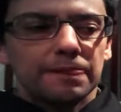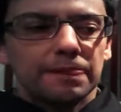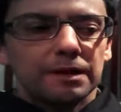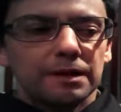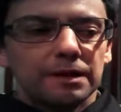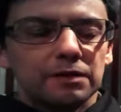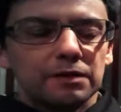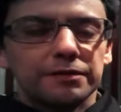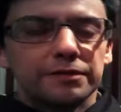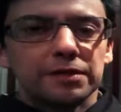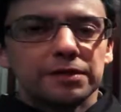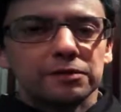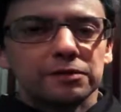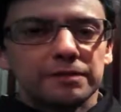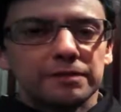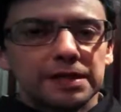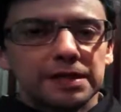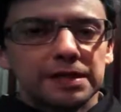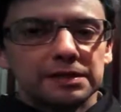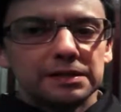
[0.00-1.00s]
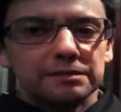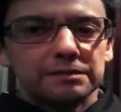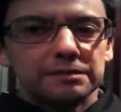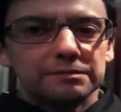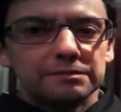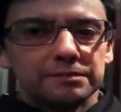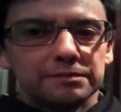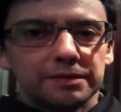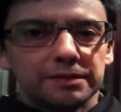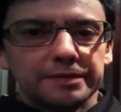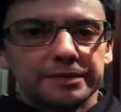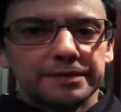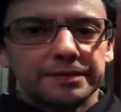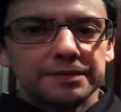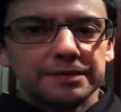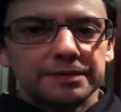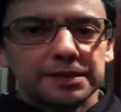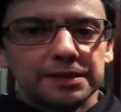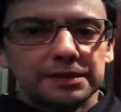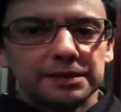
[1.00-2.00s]
lo farò domani
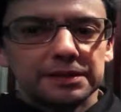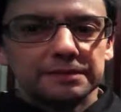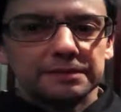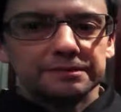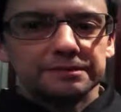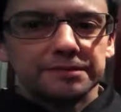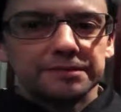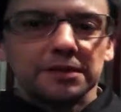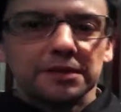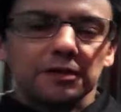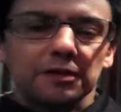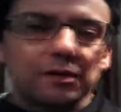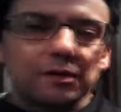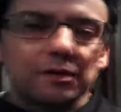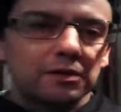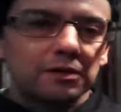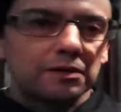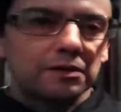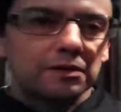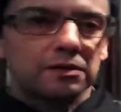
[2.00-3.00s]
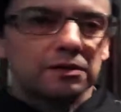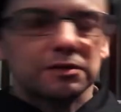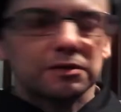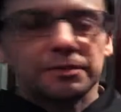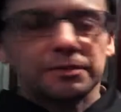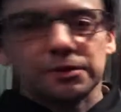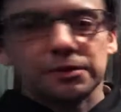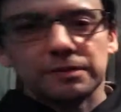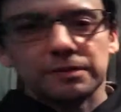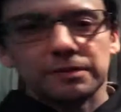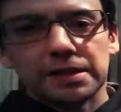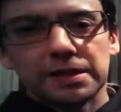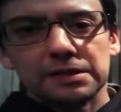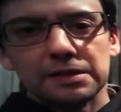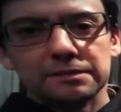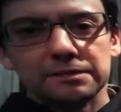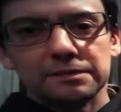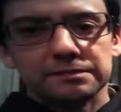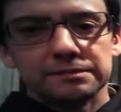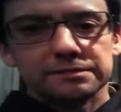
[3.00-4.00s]
probabilmente o dopodomani
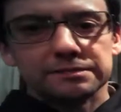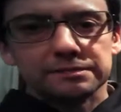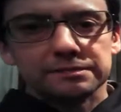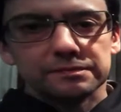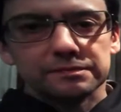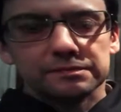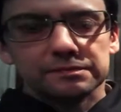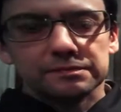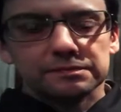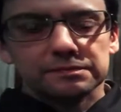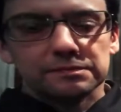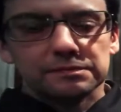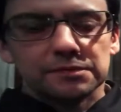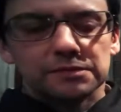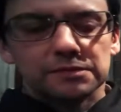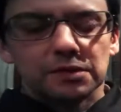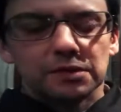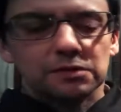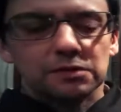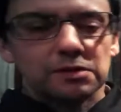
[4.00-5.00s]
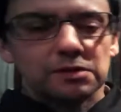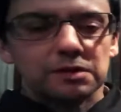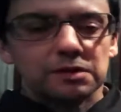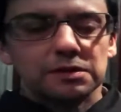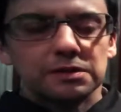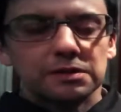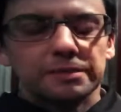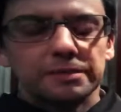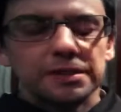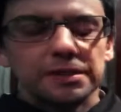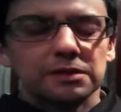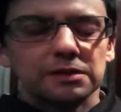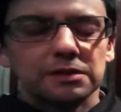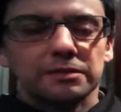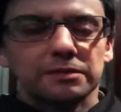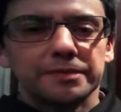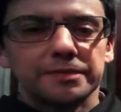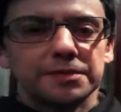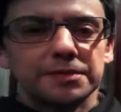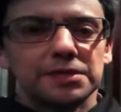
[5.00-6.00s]
non so dipende come
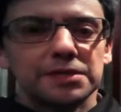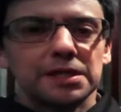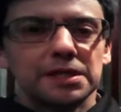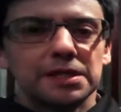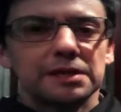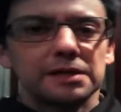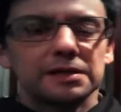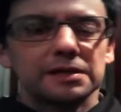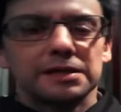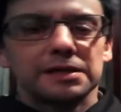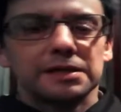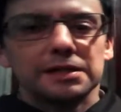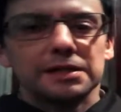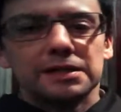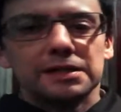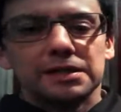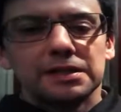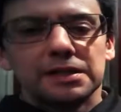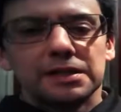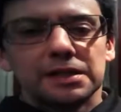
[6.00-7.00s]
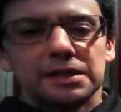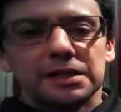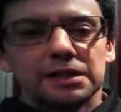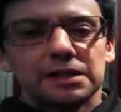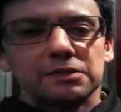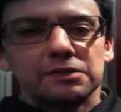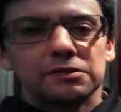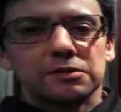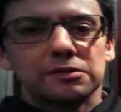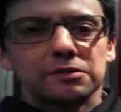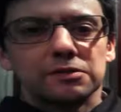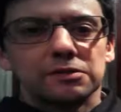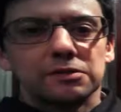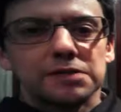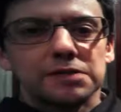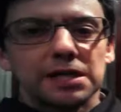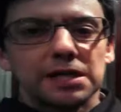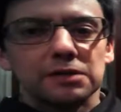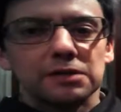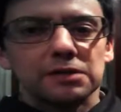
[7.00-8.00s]
mi gira adesso sono
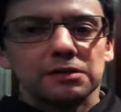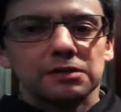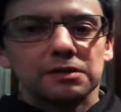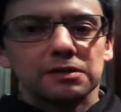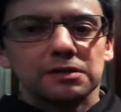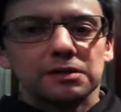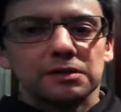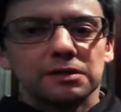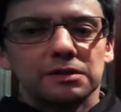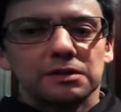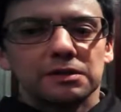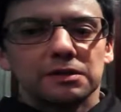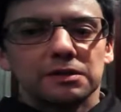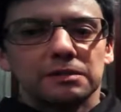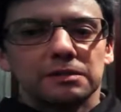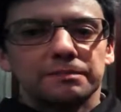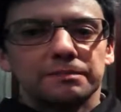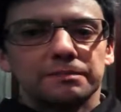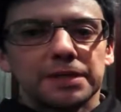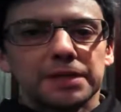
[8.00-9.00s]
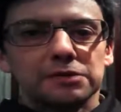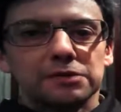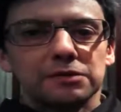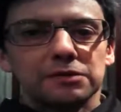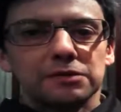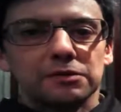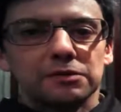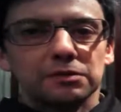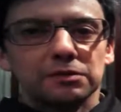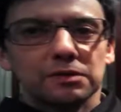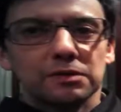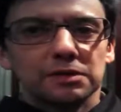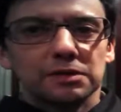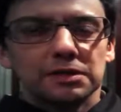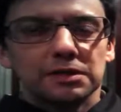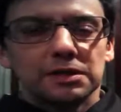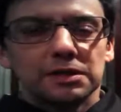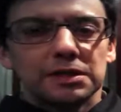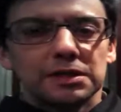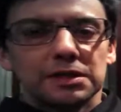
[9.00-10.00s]
stanco passo e chiudo
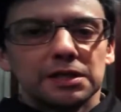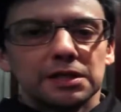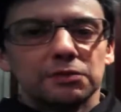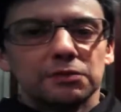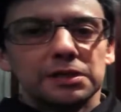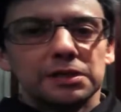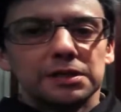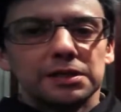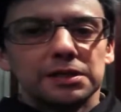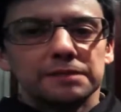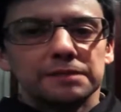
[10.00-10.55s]
e quindi